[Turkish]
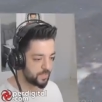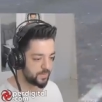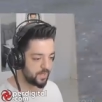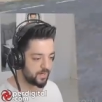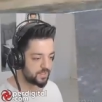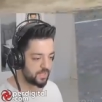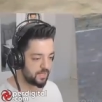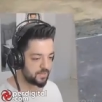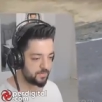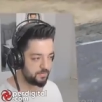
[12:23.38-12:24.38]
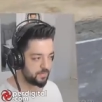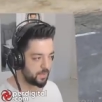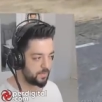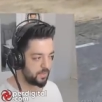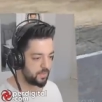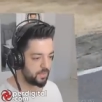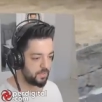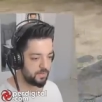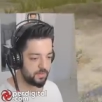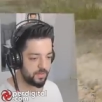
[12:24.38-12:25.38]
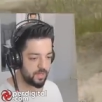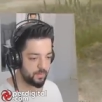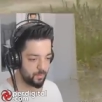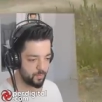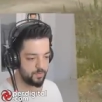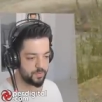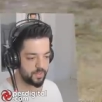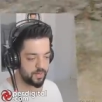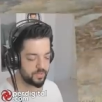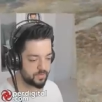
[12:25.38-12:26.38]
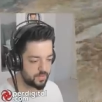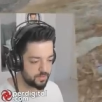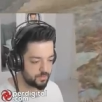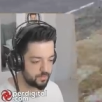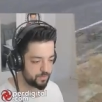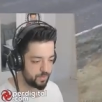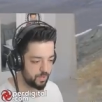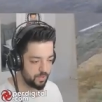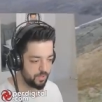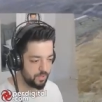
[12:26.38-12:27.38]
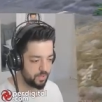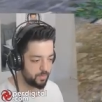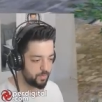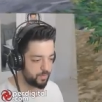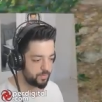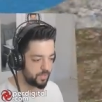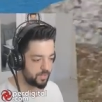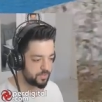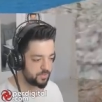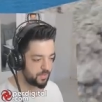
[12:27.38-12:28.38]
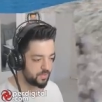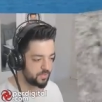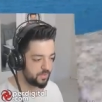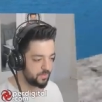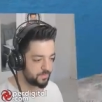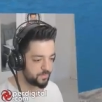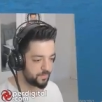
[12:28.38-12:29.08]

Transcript: Bize bir araç lazım ama ha bu bölümde araç vardı dur. Bu bölümde araç vardı.